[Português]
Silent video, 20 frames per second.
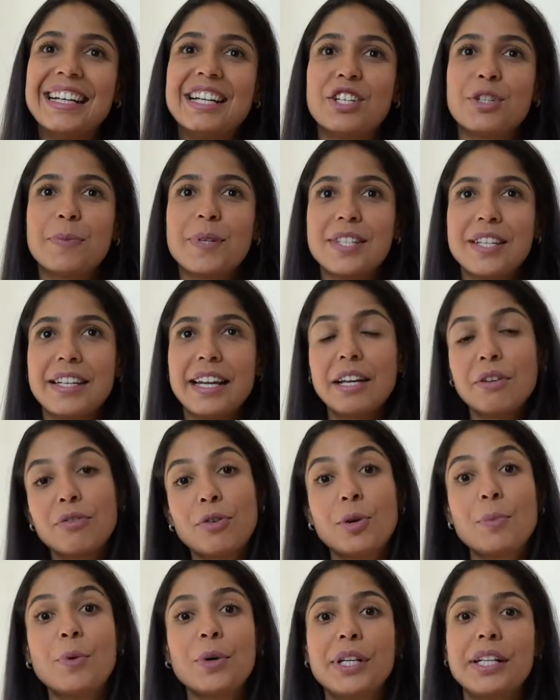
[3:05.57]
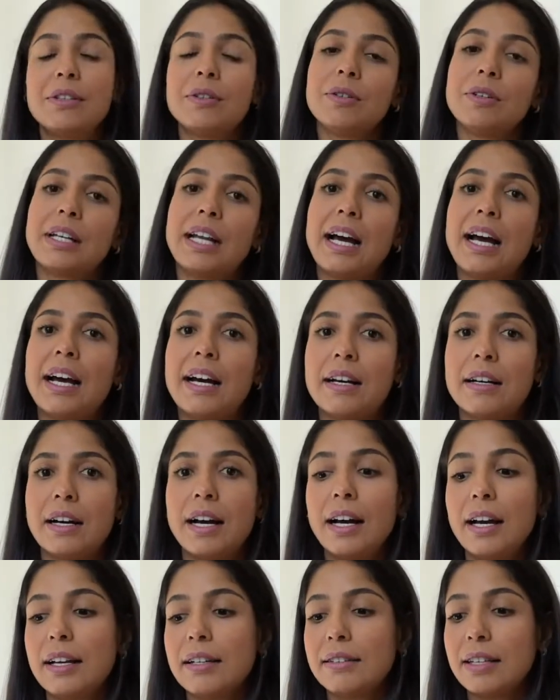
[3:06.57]
Tipo assim, nem que for monitorar,
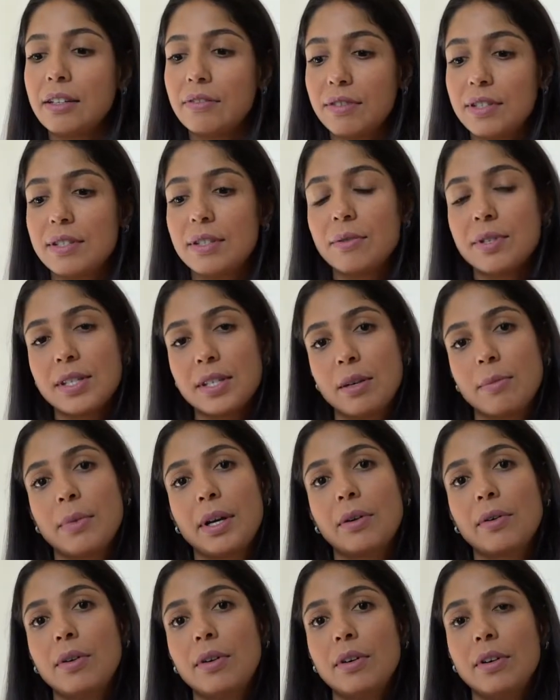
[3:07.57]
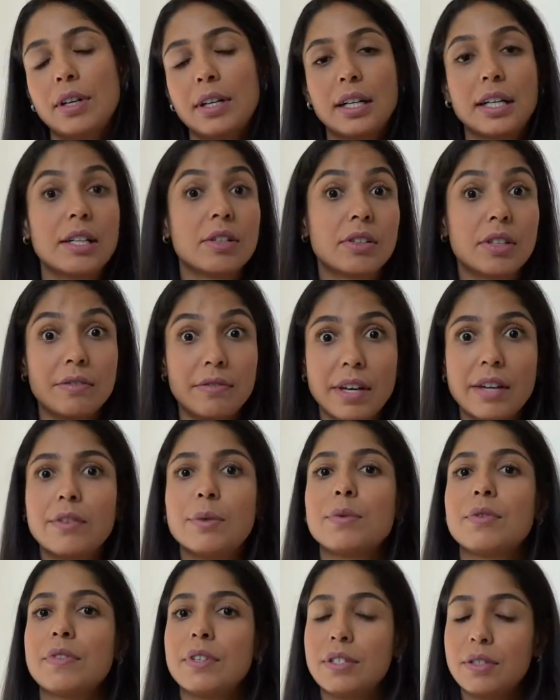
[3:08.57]
ai, tem que fazer um exame agora, ano que vem
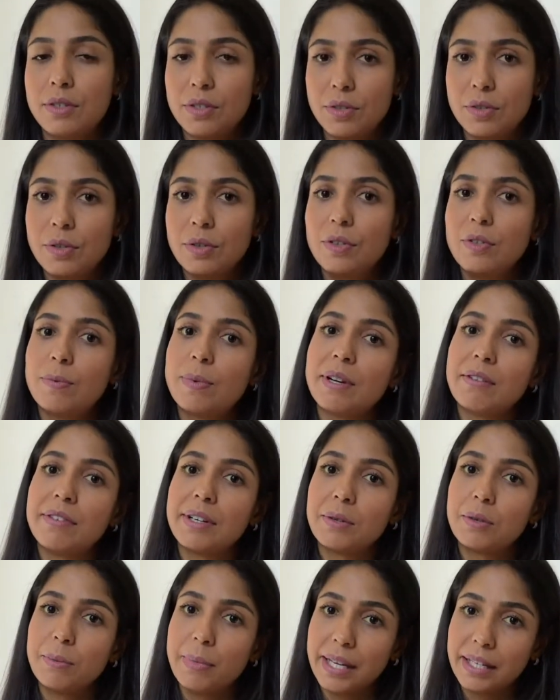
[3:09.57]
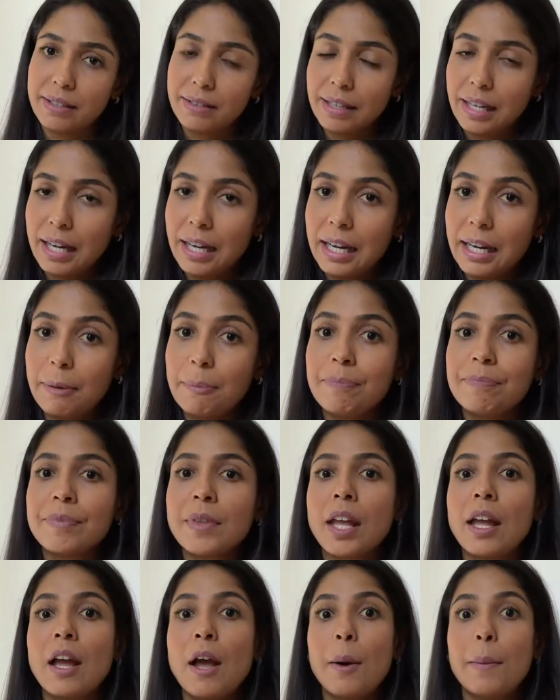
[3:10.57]
vamos fazer de novo para ver como é que tá,
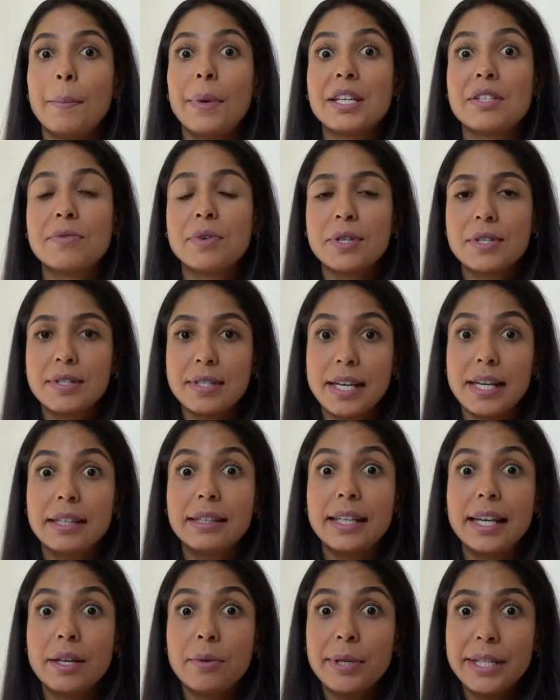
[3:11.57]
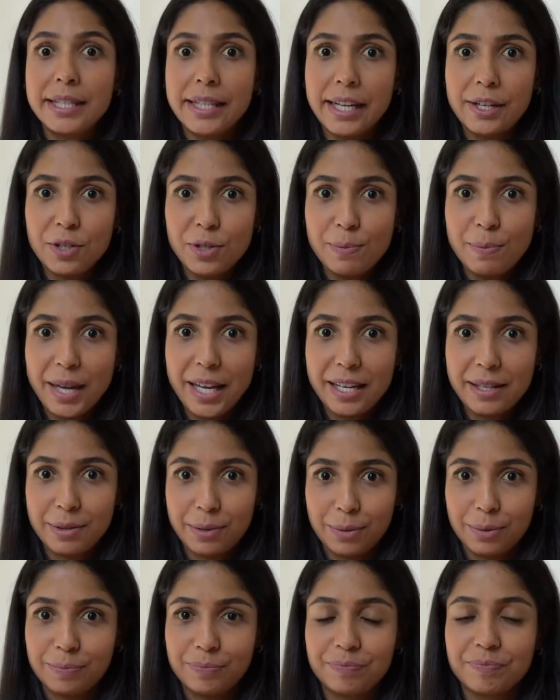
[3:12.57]
mas você ter o um
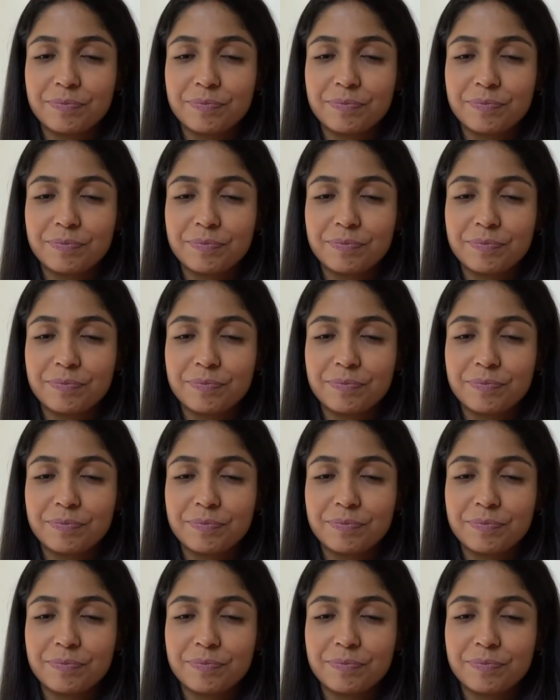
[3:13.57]
entendimento